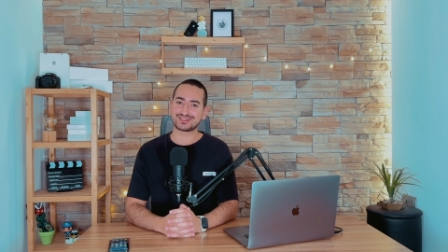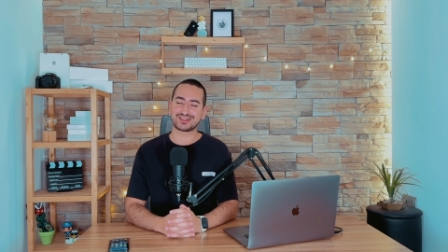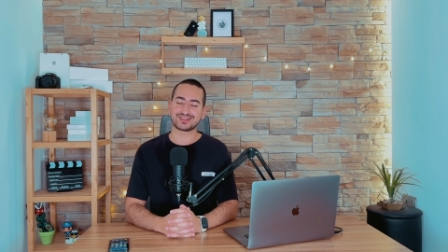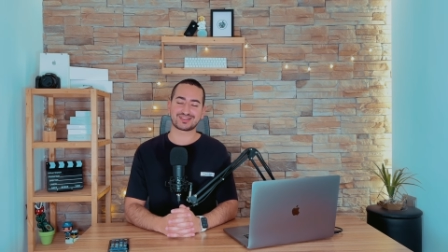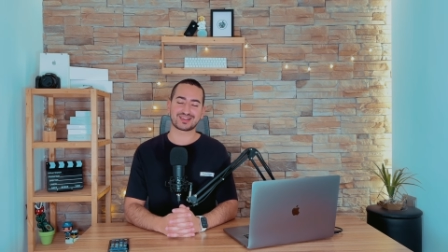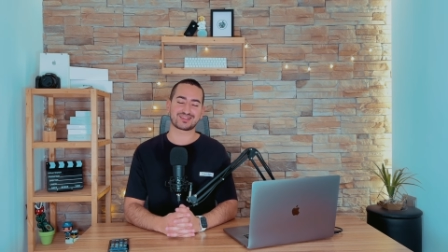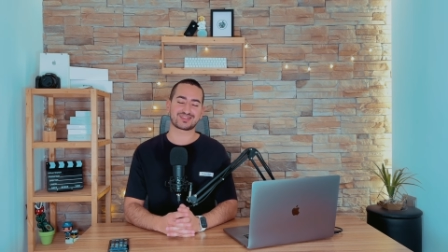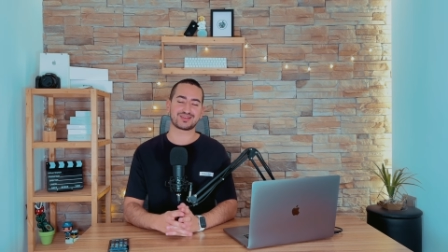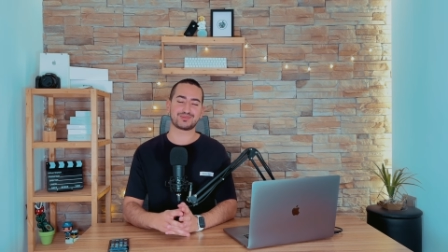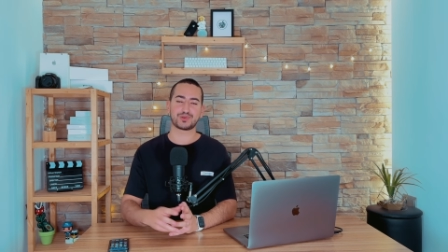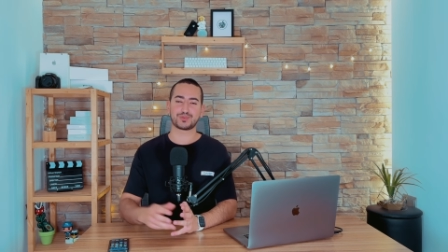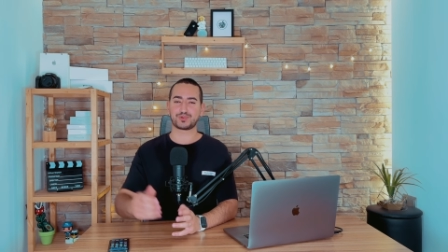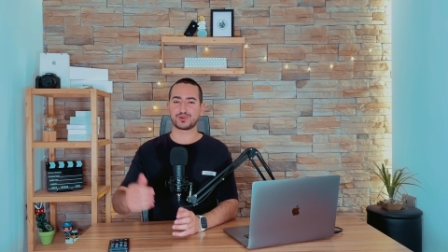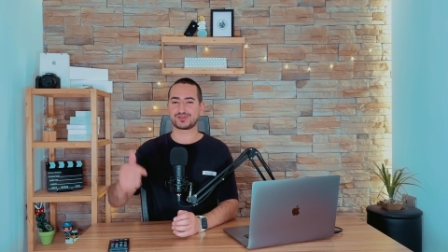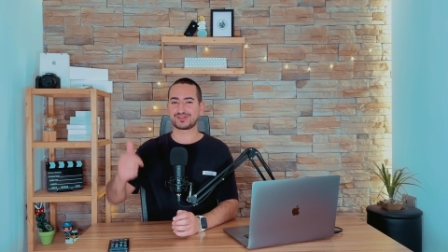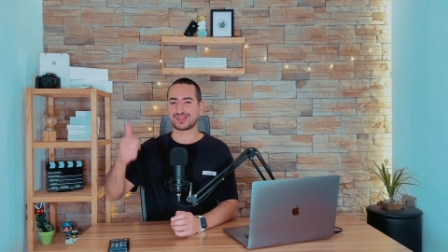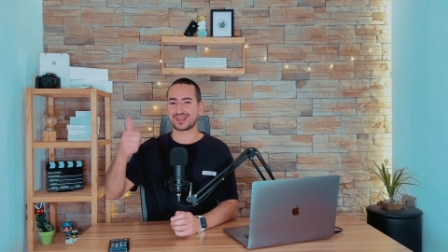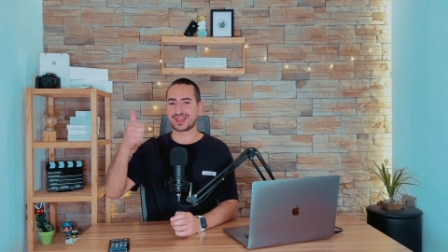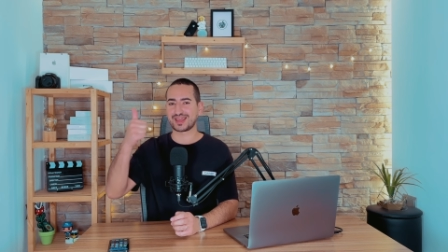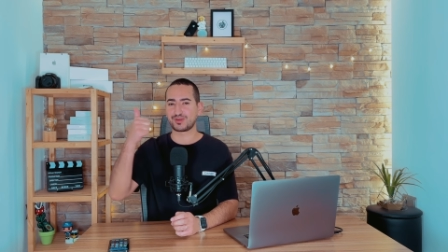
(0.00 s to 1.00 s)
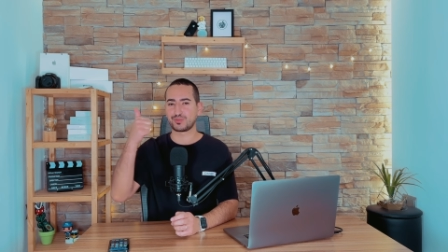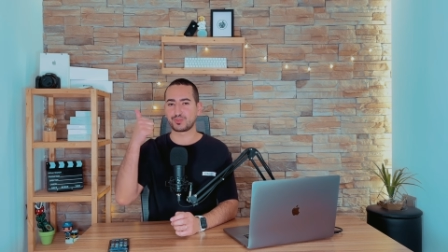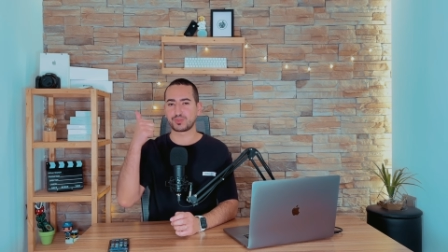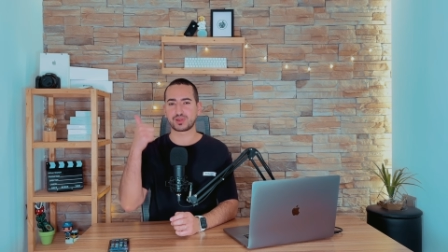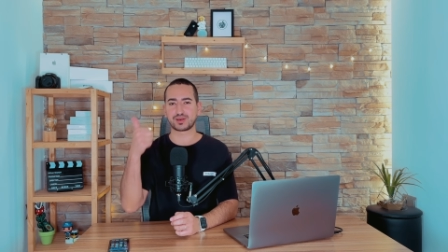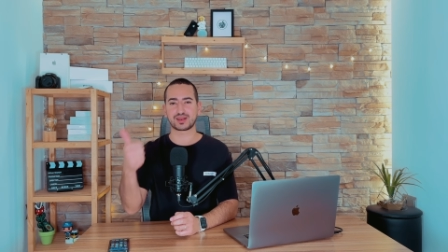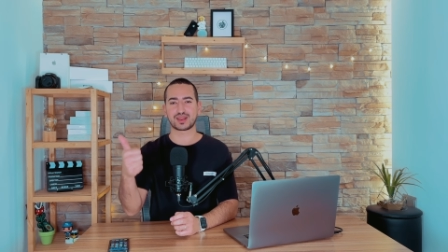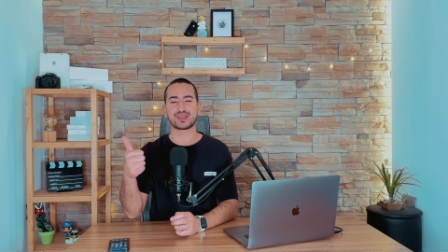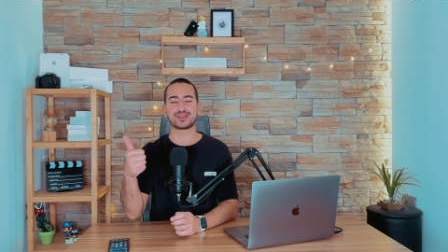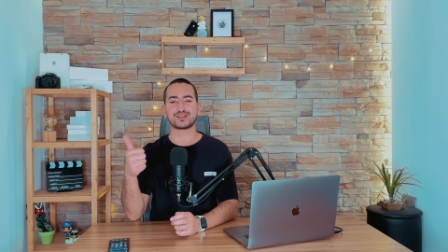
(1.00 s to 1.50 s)
Si es así, me podéis dejar un
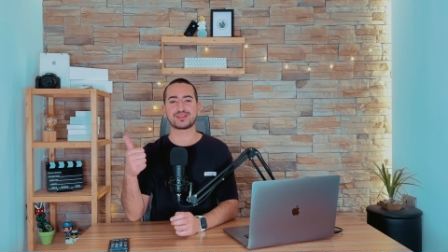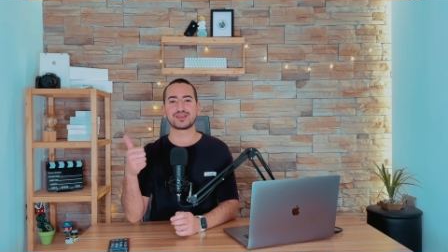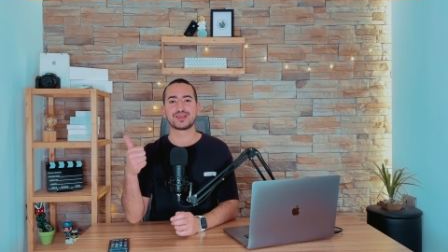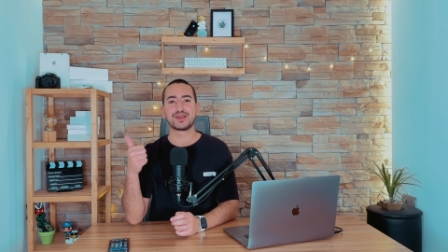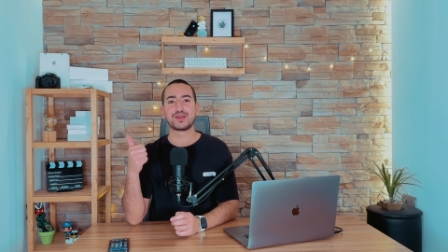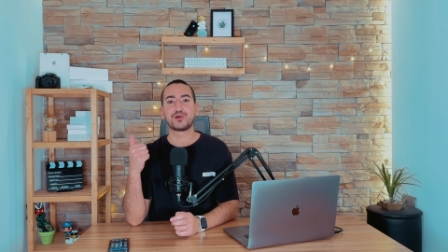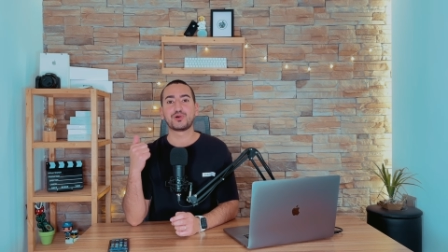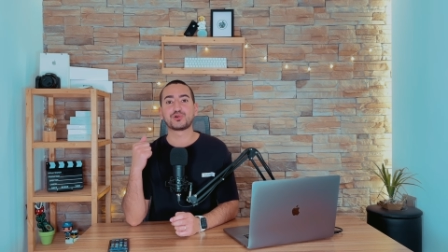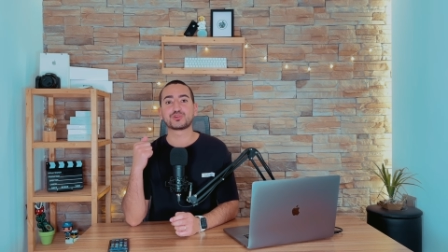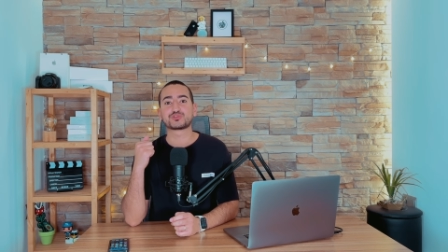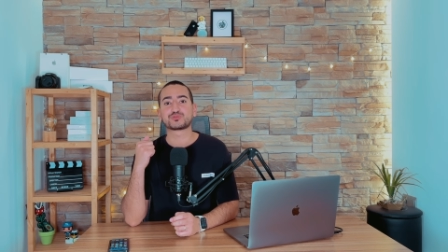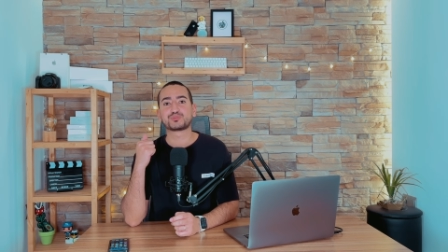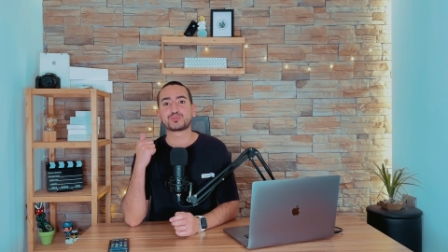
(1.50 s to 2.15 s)
buen like, os